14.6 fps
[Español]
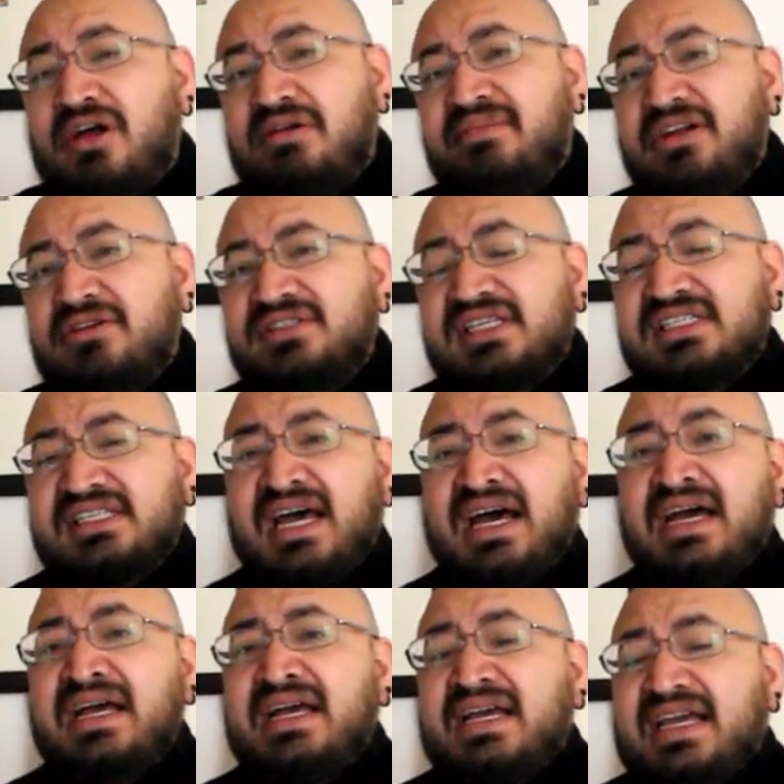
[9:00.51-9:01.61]
o al menos
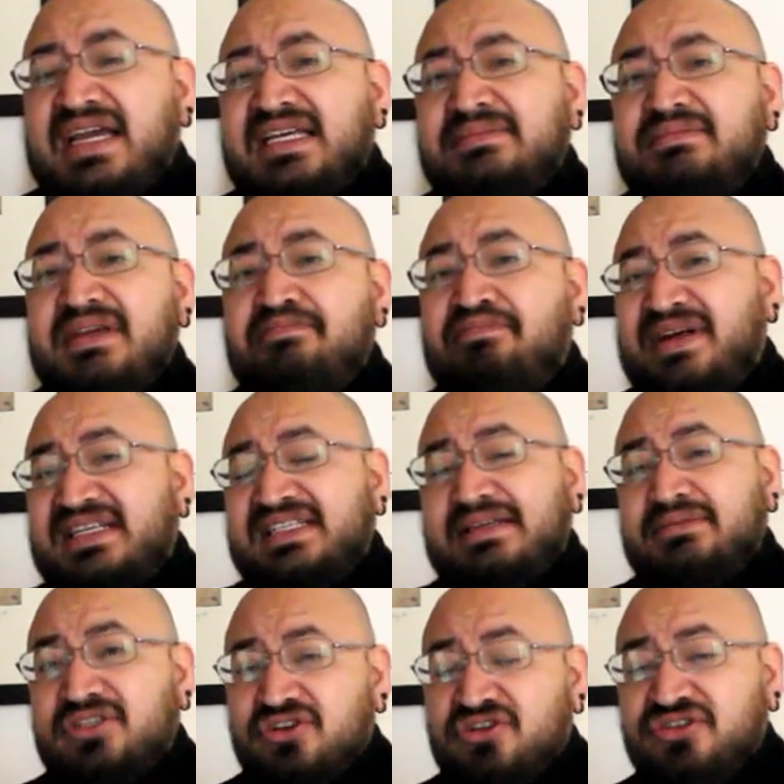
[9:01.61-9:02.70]
esa es mi
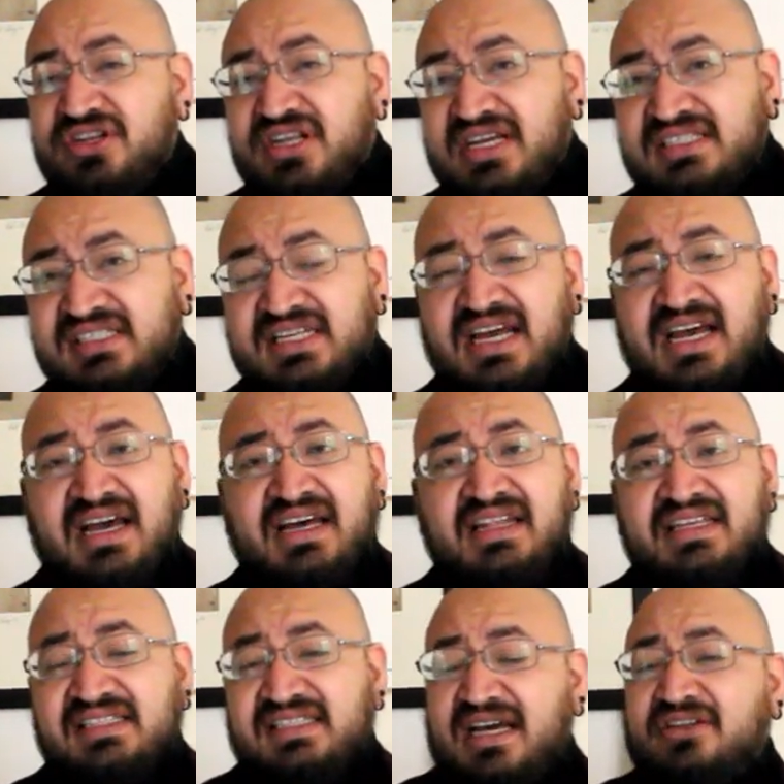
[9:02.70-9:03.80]
percepción de, esta,
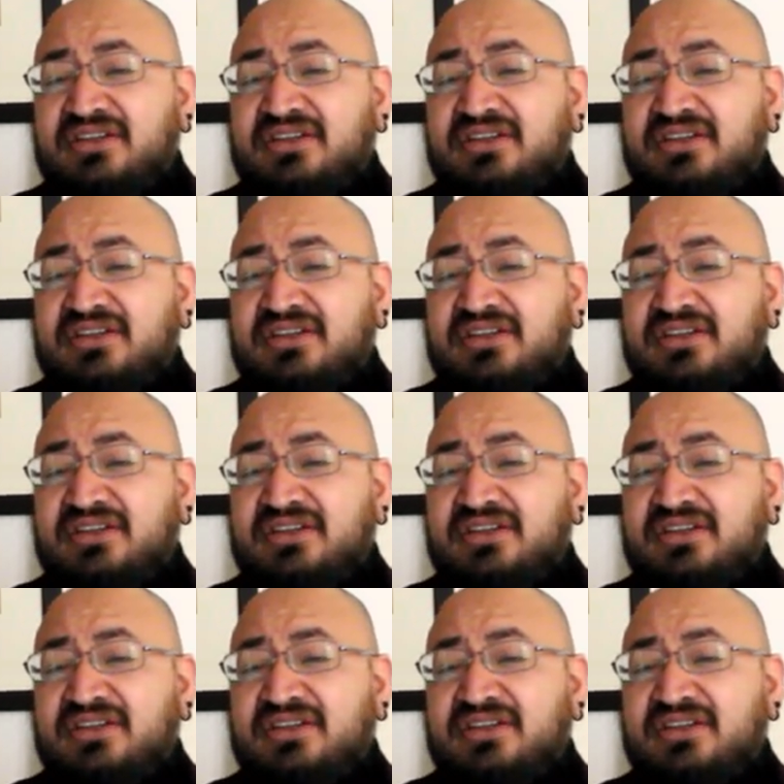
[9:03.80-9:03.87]
de este